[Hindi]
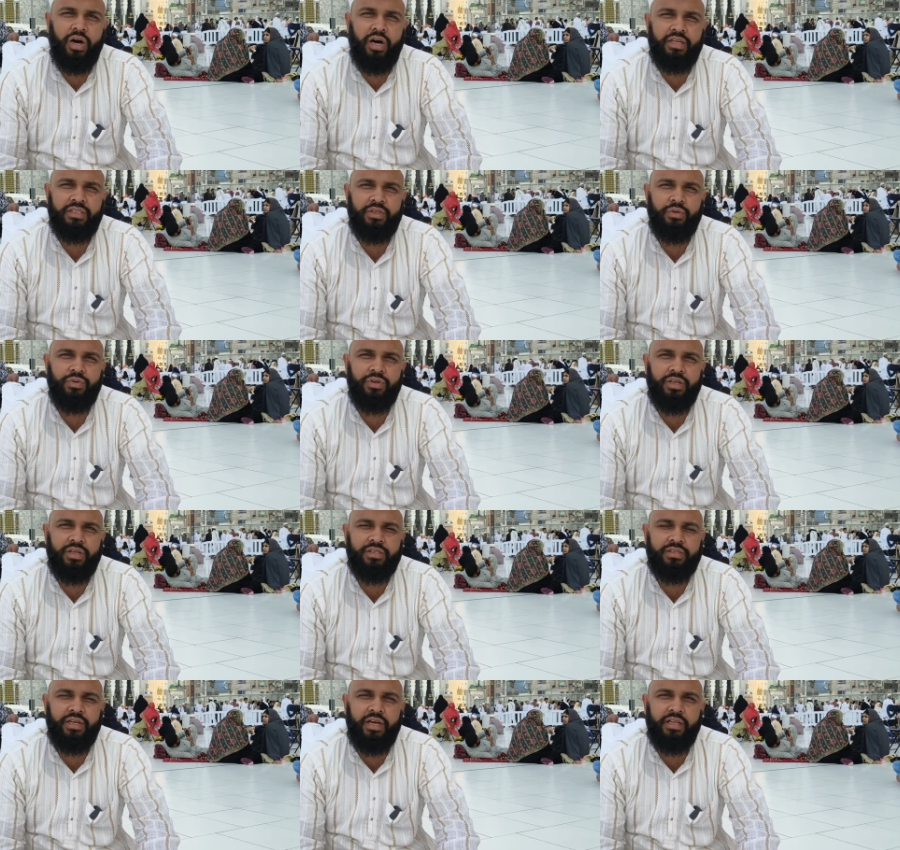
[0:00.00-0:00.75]
जो हाजी
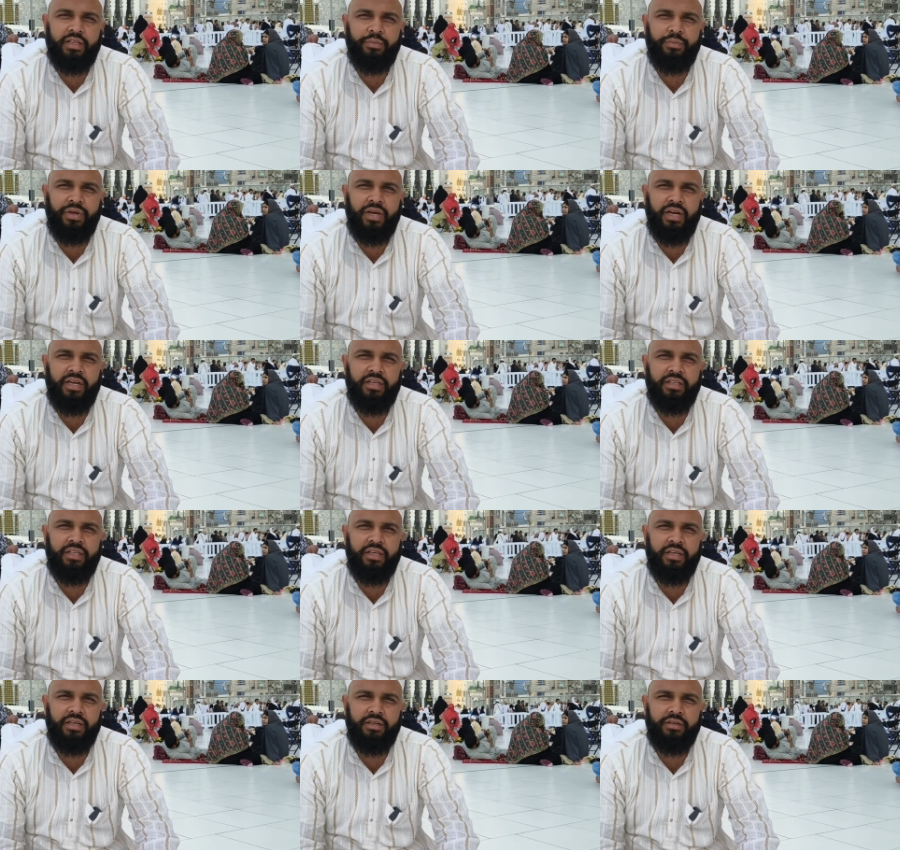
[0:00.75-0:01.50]
उनके साथ में
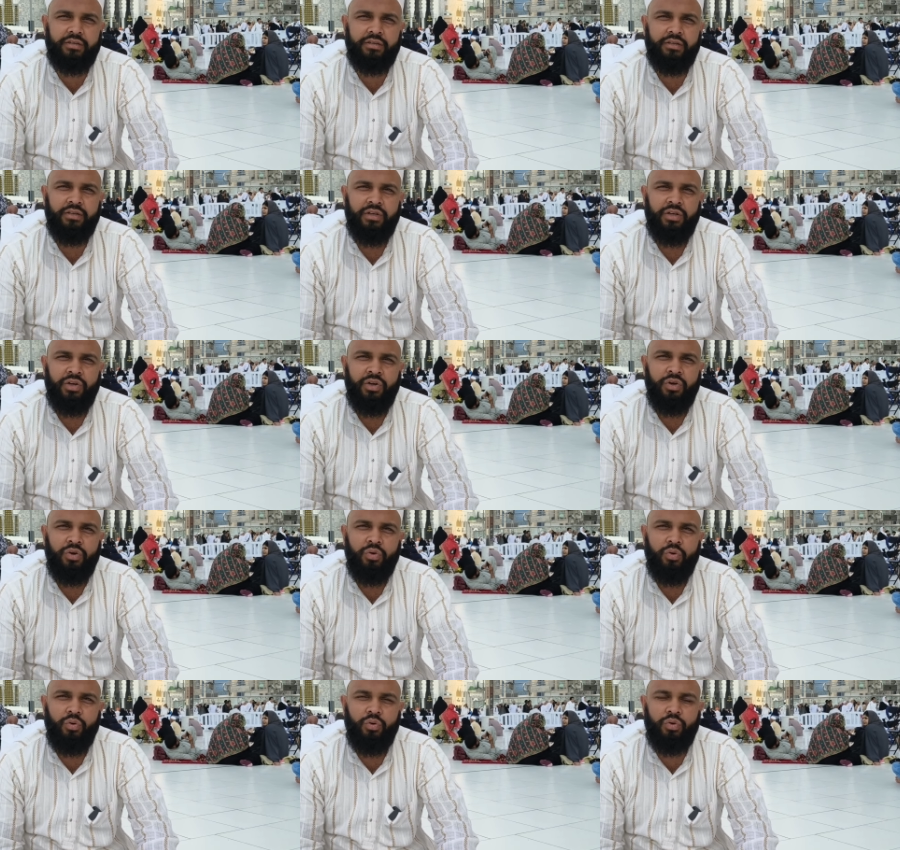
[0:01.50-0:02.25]
आए थे
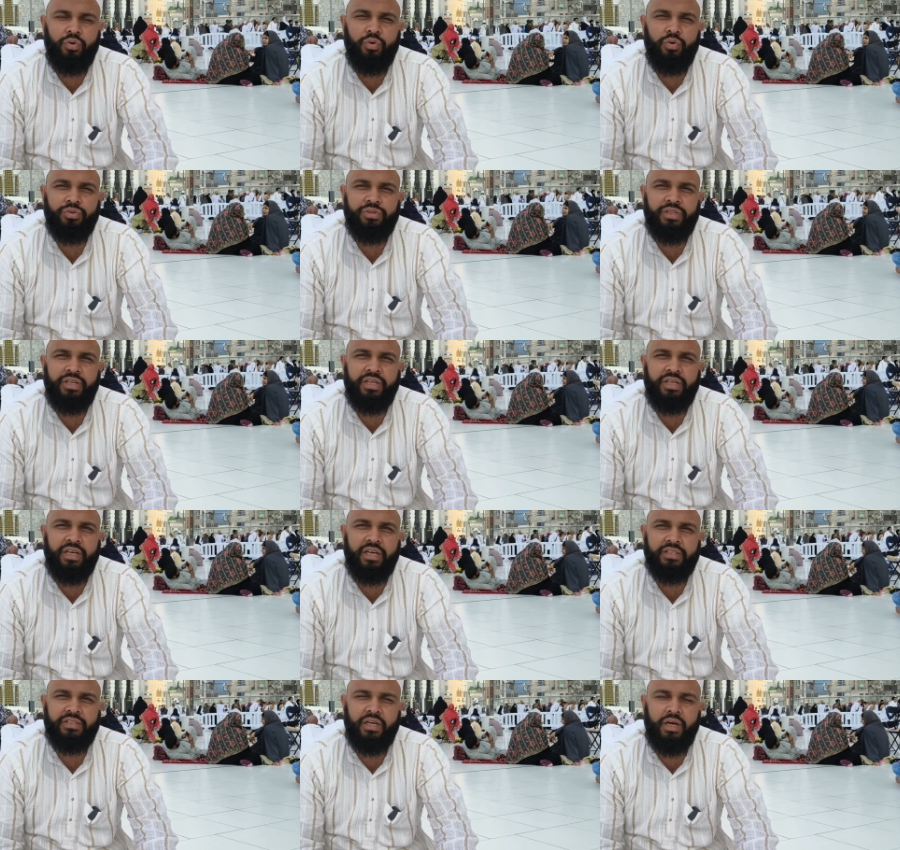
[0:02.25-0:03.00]
उनको उसने
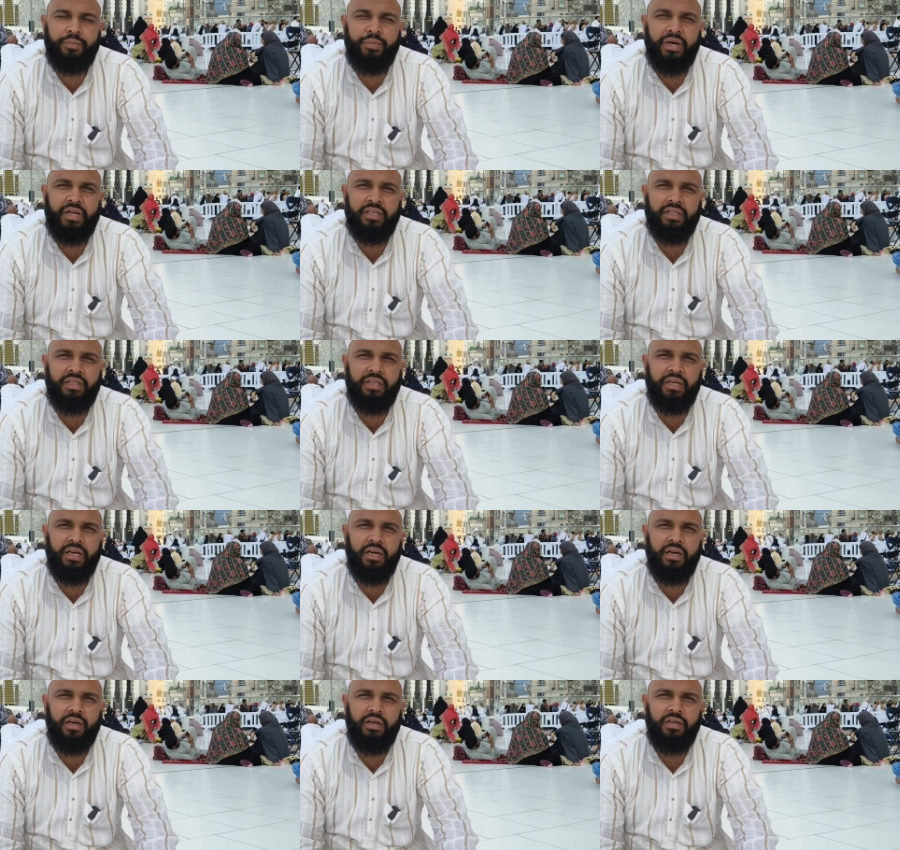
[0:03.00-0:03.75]
क्या सामान
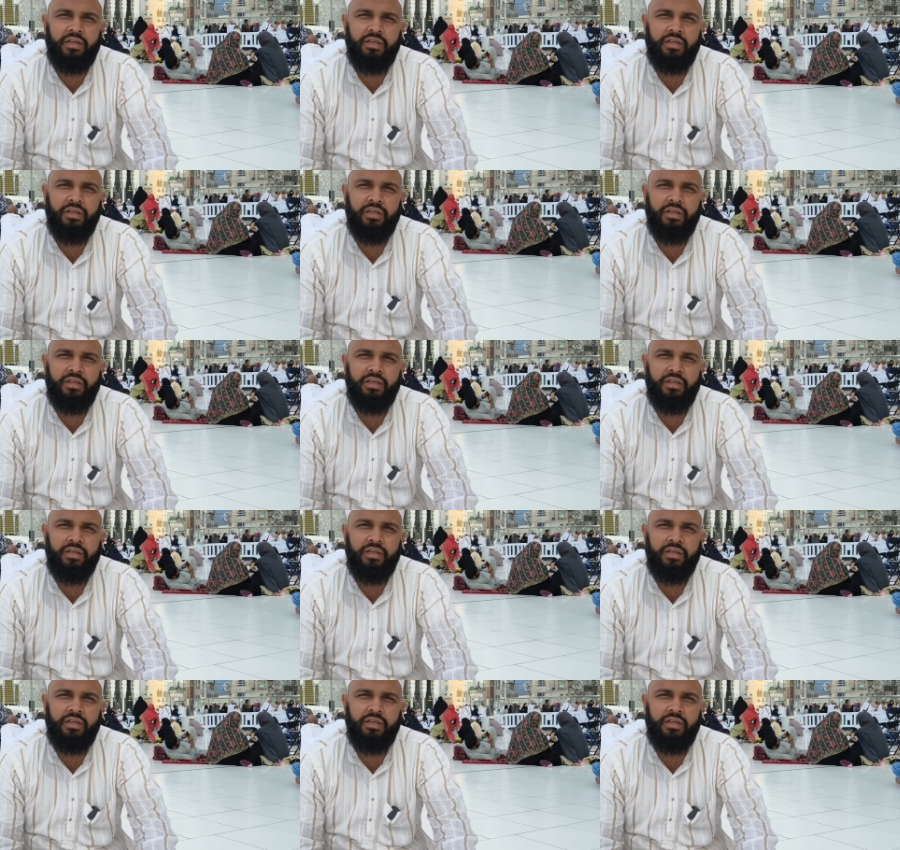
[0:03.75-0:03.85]
दिया